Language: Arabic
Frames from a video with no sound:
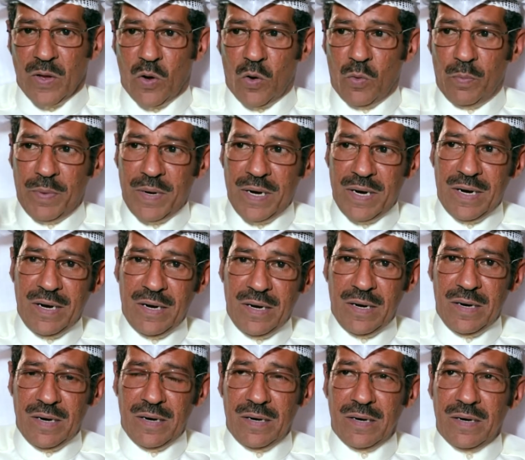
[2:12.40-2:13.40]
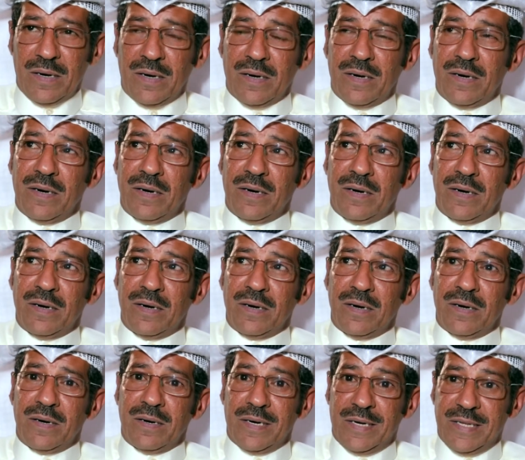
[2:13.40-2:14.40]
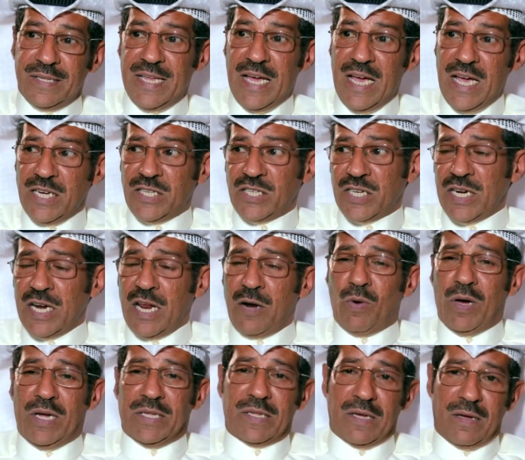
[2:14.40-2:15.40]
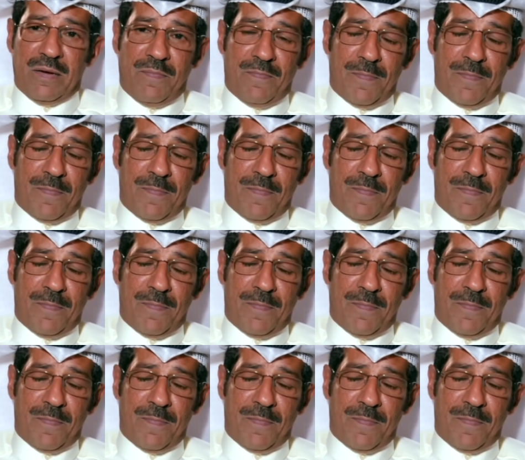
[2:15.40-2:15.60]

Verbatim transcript: ومن ال 11 للوحده